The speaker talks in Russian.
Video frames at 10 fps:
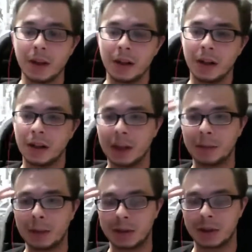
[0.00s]
И ко
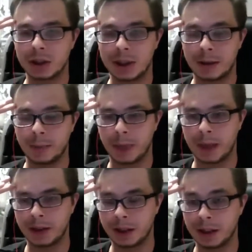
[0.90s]
мне подошла
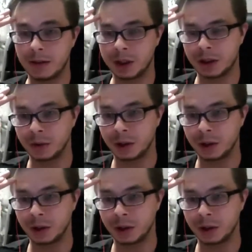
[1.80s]
одна девочка, у